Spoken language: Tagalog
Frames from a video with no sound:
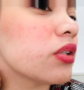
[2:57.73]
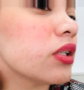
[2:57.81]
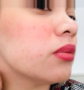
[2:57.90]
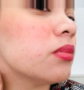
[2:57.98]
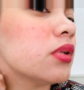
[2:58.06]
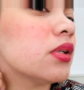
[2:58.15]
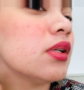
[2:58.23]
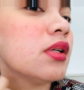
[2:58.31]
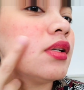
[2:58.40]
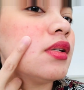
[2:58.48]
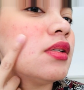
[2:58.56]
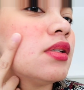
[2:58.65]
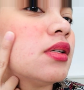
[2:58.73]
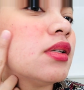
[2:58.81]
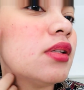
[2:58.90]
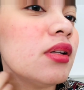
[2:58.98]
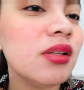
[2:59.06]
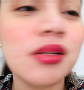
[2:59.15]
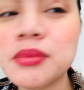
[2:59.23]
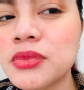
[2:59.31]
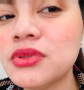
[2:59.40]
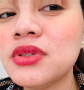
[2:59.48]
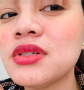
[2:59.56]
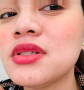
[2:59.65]
cream. And ang
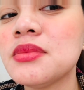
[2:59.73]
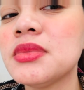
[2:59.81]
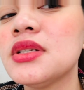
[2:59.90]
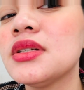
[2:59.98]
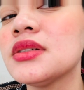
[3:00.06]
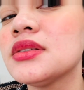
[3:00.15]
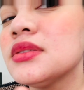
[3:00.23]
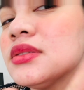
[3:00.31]
lambot niya sa balat.